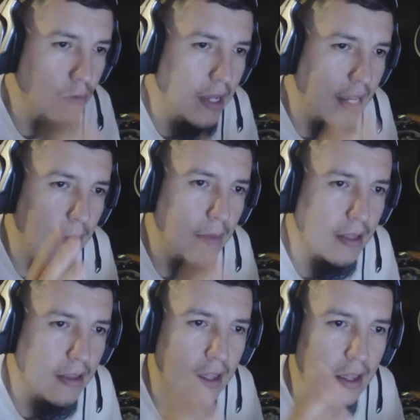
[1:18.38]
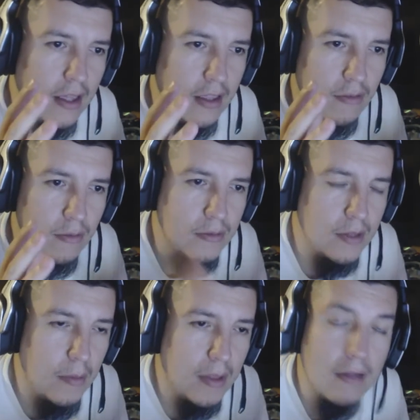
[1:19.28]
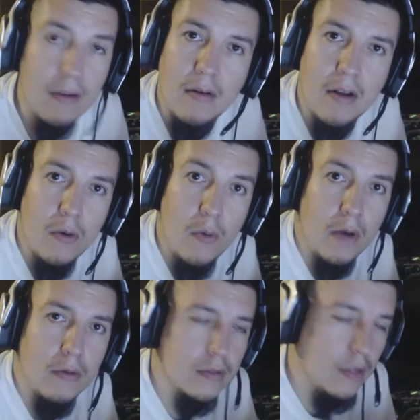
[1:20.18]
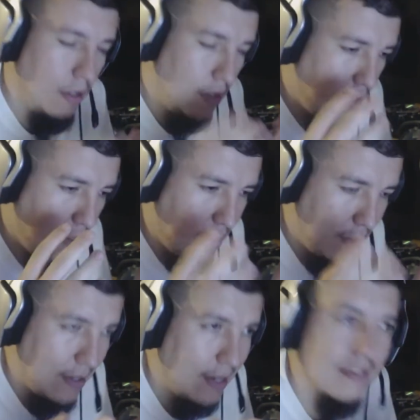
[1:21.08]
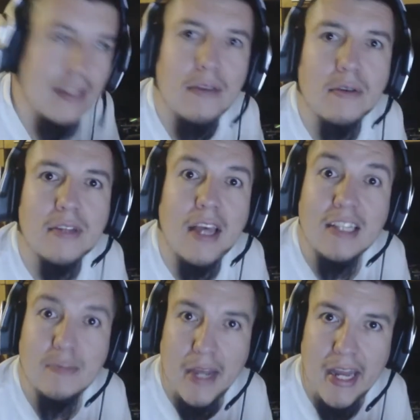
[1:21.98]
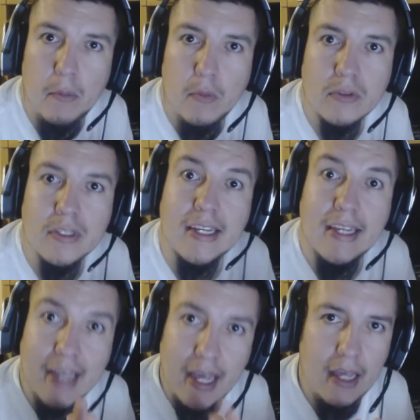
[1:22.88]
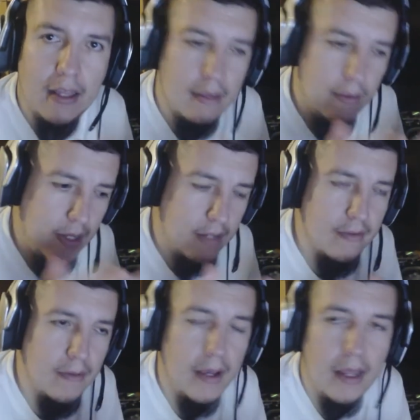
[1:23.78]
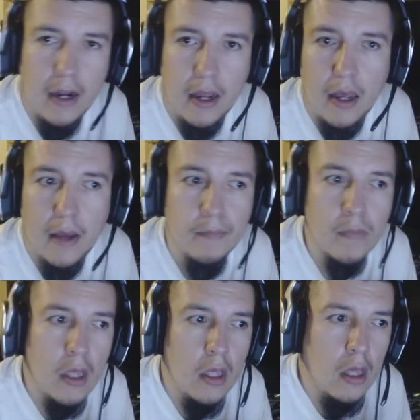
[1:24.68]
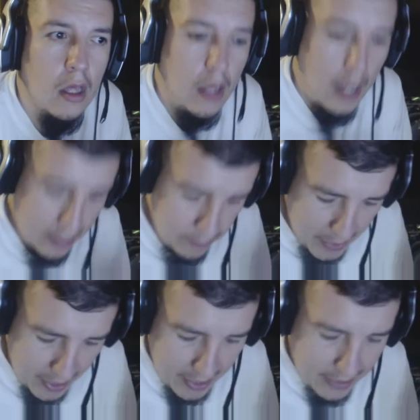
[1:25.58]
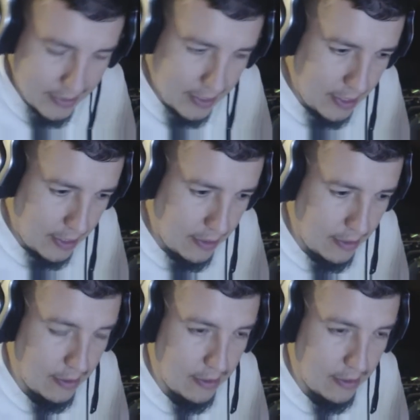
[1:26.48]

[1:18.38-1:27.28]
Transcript: Únicamente y exclusivamente van a hablar juegos. Gracias a Dios. Esperemos que de veras se vayan a, a esperar a hacer